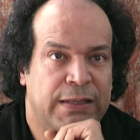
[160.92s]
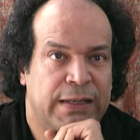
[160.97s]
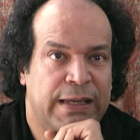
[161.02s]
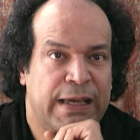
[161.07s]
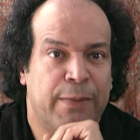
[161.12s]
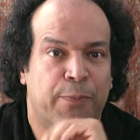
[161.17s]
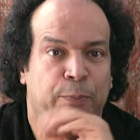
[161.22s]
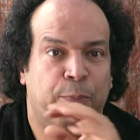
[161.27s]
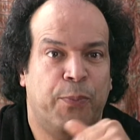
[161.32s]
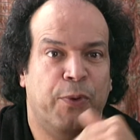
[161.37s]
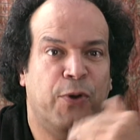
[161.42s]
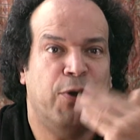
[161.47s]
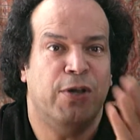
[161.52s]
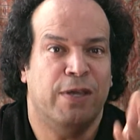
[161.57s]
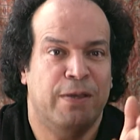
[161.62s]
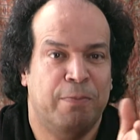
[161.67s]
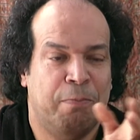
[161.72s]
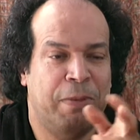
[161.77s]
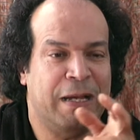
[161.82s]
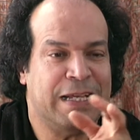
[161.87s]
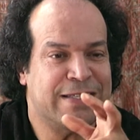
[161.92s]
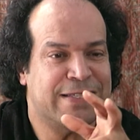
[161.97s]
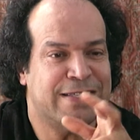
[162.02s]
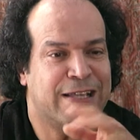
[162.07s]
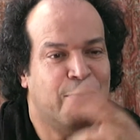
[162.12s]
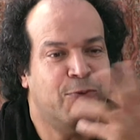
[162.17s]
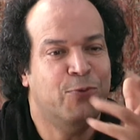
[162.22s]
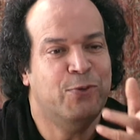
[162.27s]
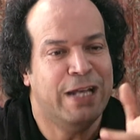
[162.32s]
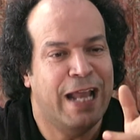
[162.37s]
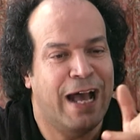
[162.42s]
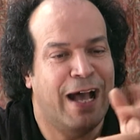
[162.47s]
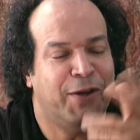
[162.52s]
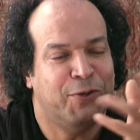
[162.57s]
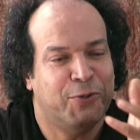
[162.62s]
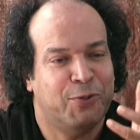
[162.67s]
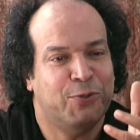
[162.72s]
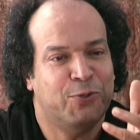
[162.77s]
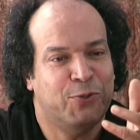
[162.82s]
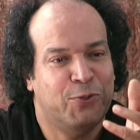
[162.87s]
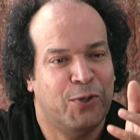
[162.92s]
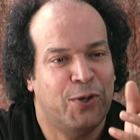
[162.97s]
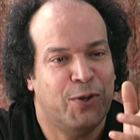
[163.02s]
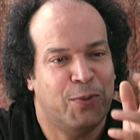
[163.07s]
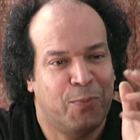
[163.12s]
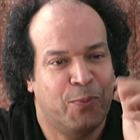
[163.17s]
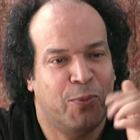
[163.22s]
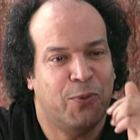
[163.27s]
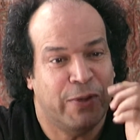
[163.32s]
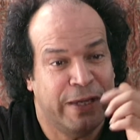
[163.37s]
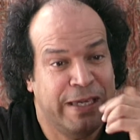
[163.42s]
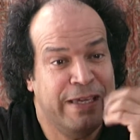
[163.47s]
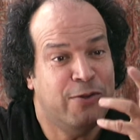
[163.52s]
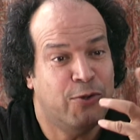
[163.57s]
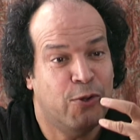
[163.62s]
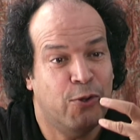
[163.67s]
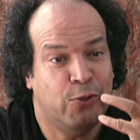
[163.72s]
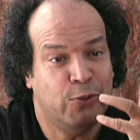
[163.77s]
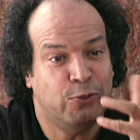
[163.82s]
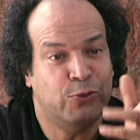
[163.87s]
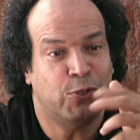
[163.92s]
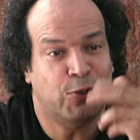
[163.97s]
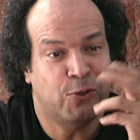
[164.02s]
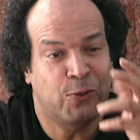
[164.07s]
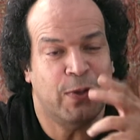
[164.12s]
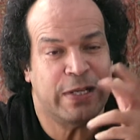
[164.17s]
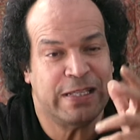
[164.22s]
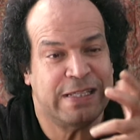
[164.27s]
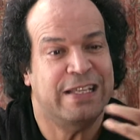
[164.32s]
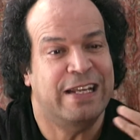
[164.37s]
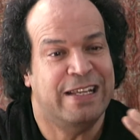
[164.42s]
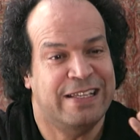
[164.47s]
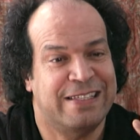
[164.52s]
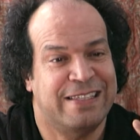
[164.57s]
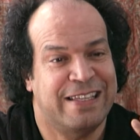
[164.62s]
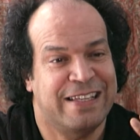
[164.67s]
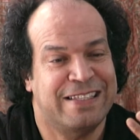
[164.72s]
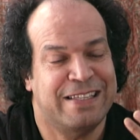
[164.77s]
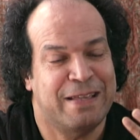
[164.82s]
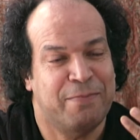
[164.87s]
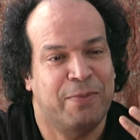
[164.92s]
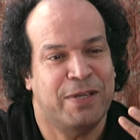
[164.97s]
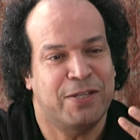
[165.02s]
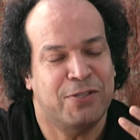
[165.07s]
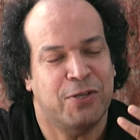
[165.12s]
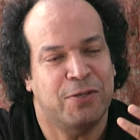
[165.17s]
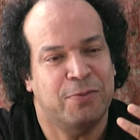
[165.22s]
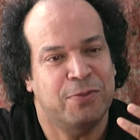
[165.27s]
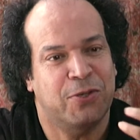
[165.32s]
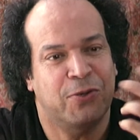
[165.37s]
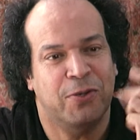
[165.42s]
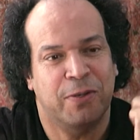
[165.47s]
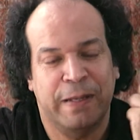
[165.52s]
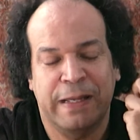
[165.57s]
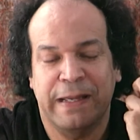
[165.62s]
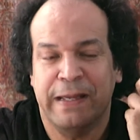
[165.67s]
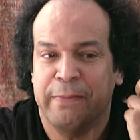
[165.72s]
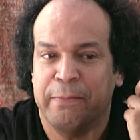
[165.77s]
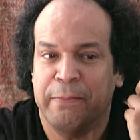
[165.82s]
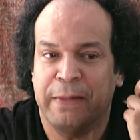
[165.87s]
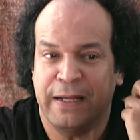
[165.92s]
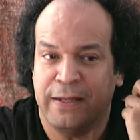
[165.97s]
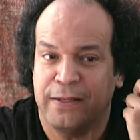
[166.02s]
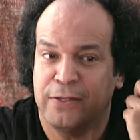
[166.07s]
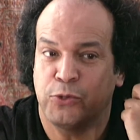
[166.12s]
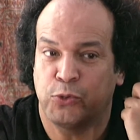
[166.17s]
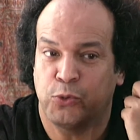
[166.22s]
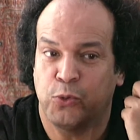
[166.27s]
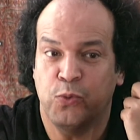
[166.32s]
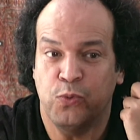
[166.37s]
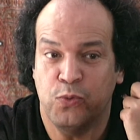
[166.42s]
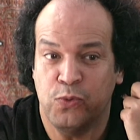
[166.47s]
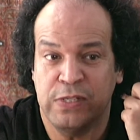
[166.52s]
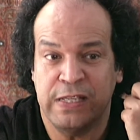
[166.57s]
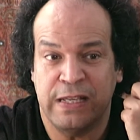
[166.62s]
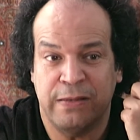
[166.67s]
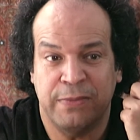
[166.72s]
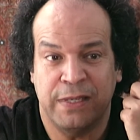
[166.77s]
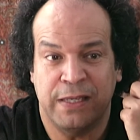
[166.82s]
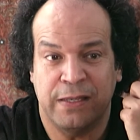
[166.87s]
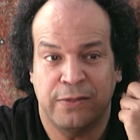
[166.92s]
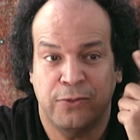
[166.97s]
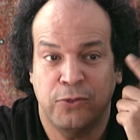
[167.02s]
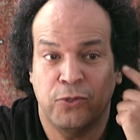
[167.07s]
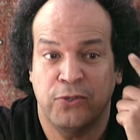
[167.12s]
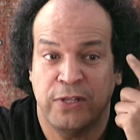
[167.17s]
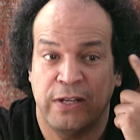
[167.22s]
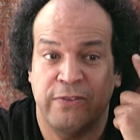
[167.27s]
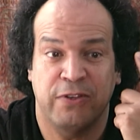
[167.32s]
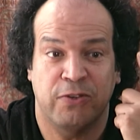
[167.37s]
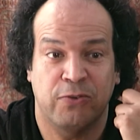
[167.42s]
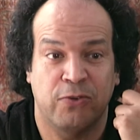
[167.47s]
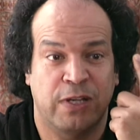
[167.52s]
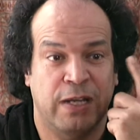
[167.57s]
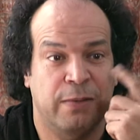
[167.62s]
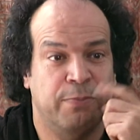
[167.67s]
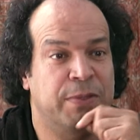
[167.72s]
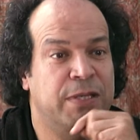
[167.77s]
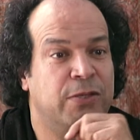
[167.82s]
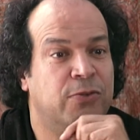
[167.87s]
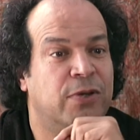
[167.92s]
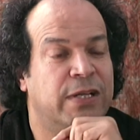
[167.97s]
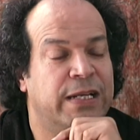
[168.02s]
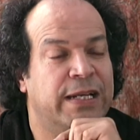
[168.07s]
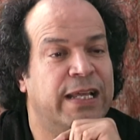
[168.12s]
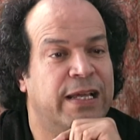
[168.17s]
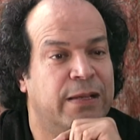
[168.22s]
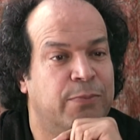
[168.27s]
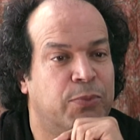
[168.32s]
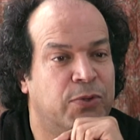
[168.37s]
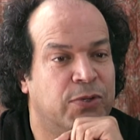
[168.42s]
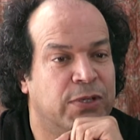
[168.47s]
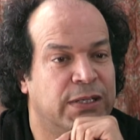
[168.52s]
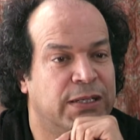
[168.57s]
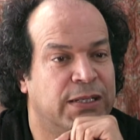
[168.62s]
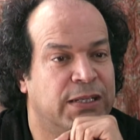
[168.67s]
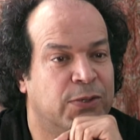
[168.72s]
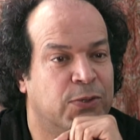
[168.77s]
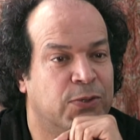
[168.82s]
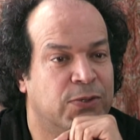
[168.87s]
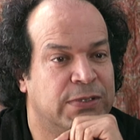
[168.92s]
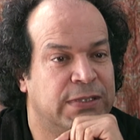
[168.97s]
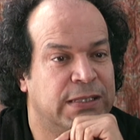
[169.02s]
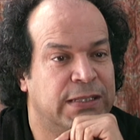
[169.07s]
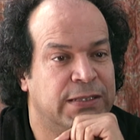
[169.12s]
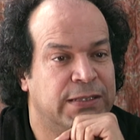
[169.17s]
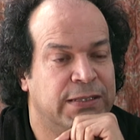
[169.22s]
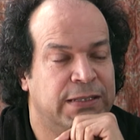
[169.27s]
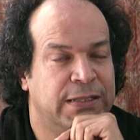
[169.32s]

E poi passa un anno dopo, incontro quasi le stesse persone, mi dicono, ma scusami, non avevo capito all'epoca che cosa...